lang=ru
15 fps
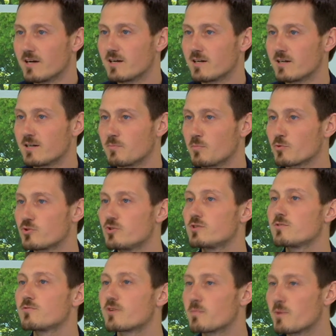
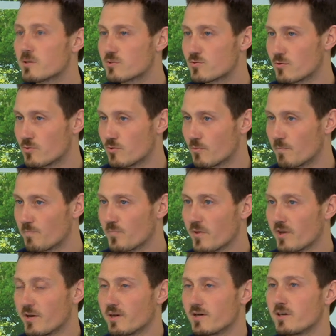получить информацию о нем —
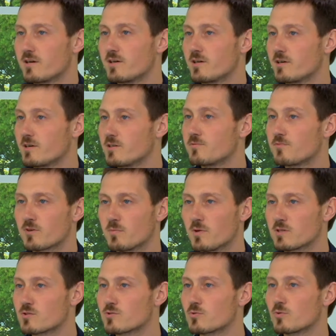а,
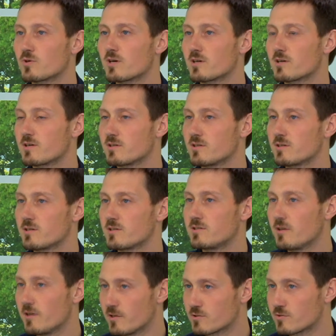информацию как э,
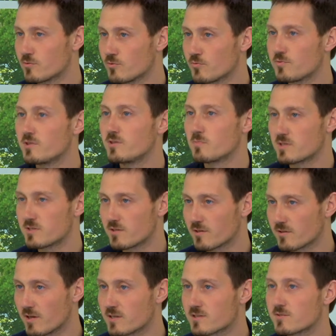телесную в виде
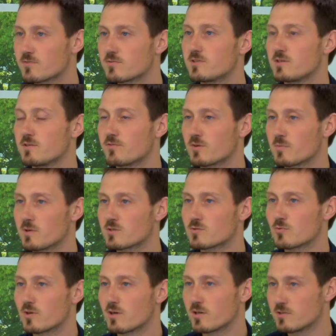мастер-классов,
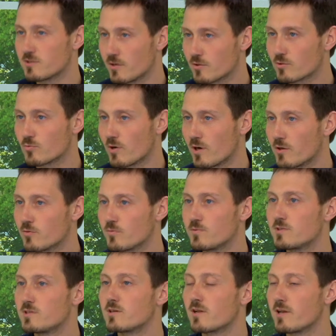информацию как интеллектуальную в
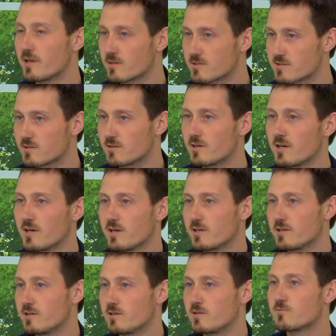виде лекций
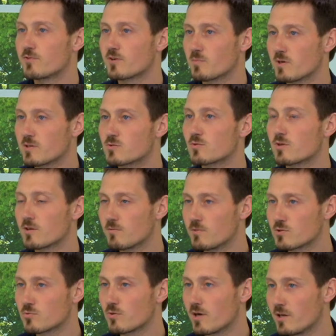и информацию как
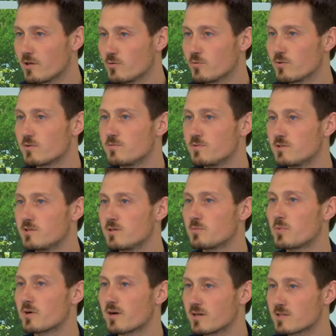визуальную в виде
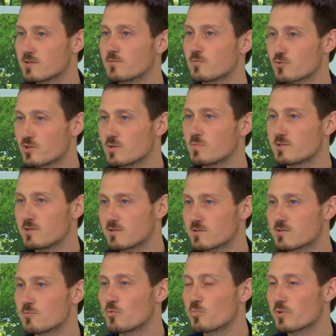показов уже
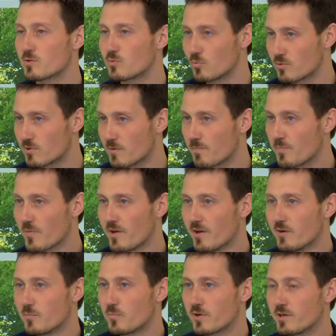непосредственно самого продукта.
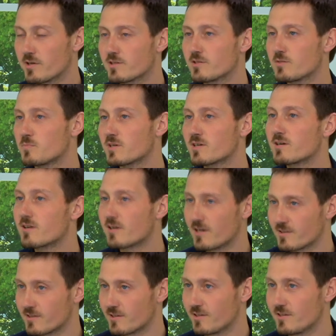Проект
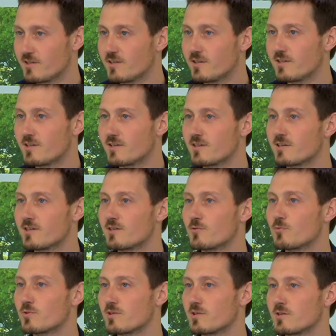многогранный, и
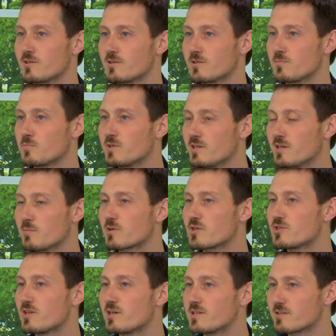э, э, мы,
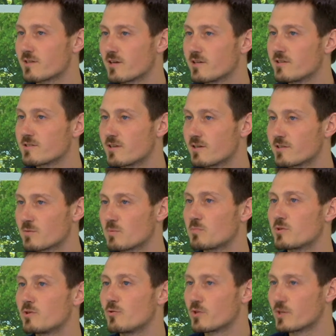обращаясь к организаторам
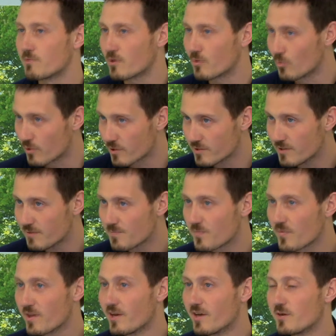определенного города,
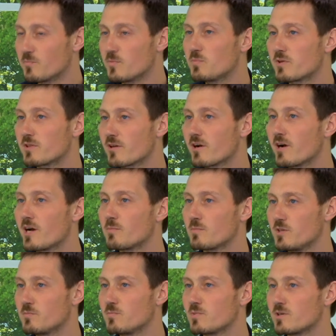мы предлагаем
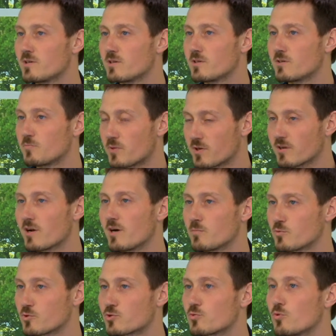им
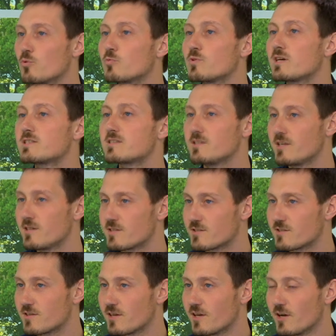программу, что у нас
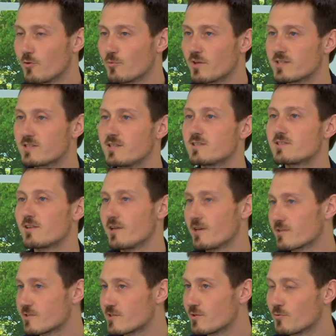есть – у нас есть
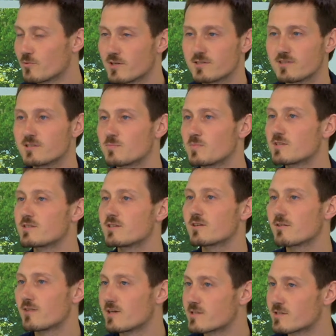лекции, у нас есть
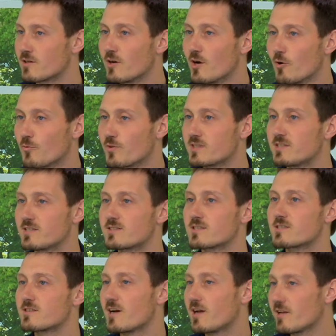мастер-классы, у нас есть
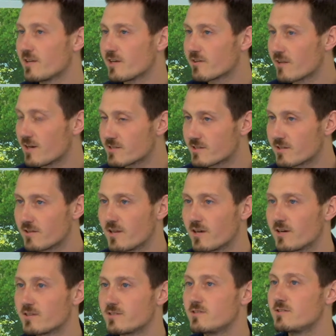социальные классы
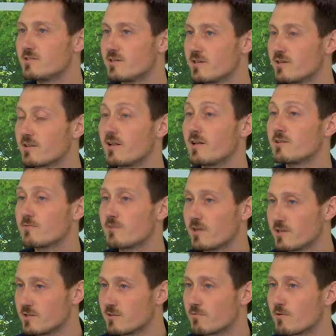для детей, для
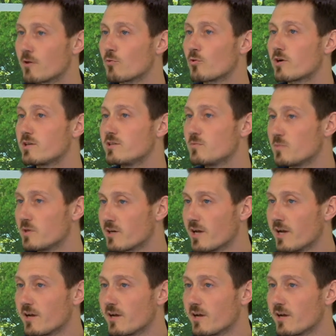инвалидов, для глухонемых,